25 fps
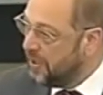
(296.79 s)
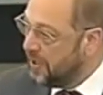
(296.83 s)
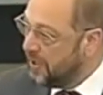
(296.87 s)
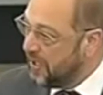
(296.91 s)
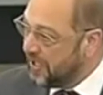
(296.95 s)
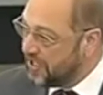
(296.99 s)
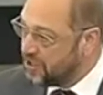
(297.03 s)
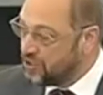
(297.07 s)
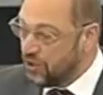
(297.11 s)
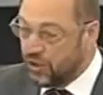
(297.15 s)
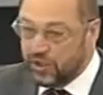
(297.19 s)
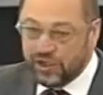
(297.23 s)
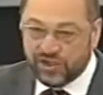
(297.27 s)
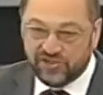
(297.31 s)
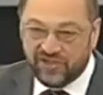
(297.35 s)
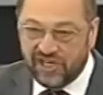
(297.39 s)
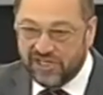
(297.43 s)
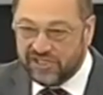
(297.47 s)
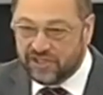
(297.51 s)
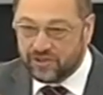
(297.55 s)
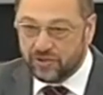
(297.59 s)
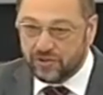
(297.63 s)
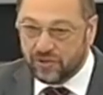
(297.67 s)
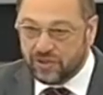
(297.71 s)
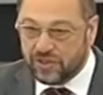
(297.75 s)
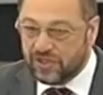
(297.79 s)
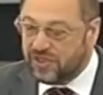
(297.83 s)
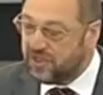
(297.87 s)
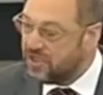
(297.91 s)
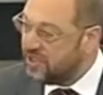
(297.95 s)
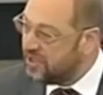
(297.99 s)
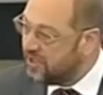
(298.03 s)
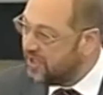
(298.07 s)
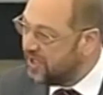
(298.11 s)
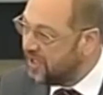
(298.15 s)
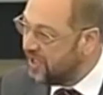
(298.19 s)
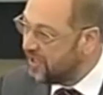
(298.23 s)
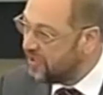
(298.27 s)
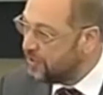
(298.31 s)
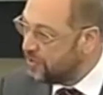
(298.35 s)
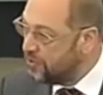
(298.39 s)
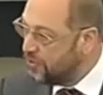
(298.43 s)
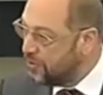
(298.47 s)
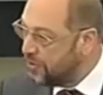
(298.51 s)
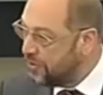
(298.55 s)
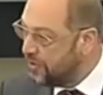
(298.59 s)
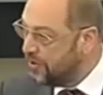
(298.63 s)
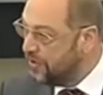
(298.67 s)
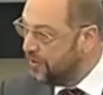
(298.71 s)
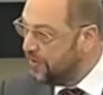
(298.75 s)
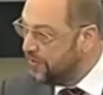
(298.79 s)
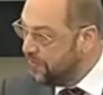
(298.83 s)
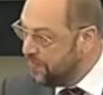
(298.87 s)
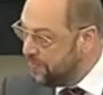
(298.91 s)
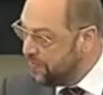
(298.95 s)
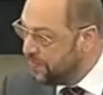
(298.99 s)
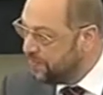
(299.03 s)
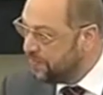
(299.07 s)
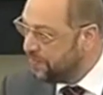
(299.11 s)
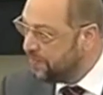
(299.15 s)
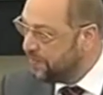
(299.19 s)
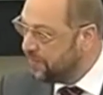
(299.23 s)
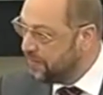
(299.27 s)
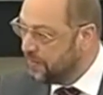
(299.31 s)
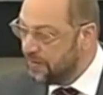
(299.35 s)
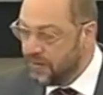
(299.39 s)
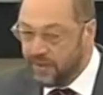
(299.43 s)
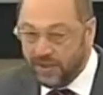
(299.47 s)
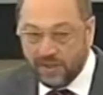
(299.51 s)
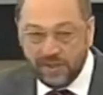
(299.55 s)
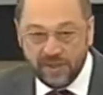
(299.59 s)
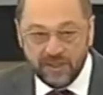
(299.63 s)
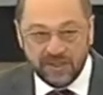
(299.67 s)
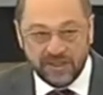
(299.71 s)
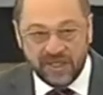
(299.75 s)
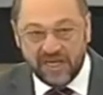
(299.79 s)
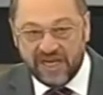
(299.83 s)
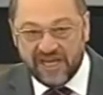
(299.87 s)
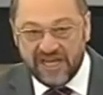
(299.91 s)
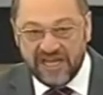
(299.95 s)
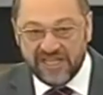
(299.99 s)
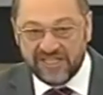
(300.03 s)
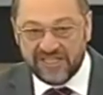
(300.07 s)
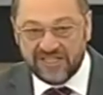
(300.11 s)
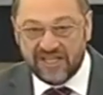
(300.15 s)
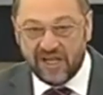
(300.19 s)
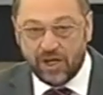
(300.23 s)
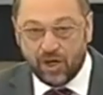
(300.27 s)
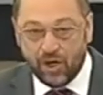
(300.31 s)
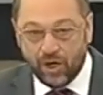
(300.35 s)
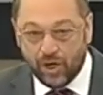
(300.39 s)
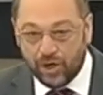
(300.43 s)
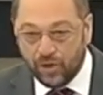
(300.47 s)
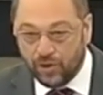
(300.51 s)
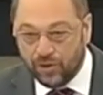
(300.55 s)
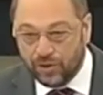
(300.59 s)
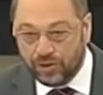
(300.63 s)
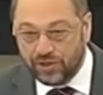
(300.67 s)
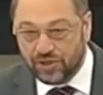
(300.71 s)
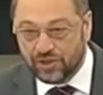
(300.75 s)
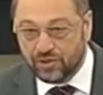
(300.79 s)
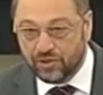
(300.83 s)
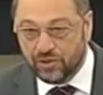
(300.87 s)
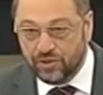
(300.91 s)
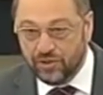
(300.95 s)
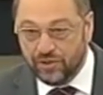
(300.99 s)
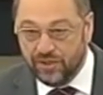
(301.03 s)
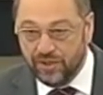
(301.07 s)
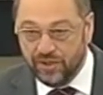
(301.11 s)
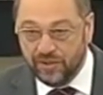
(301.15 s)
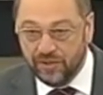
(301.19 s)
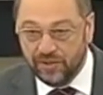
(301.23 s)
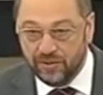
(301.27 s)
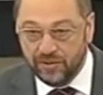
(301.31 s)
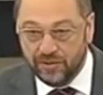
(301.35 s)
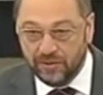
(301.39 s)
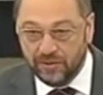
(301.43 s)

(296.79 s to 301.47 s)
in das deutsch französische direktorium den rest der eurozone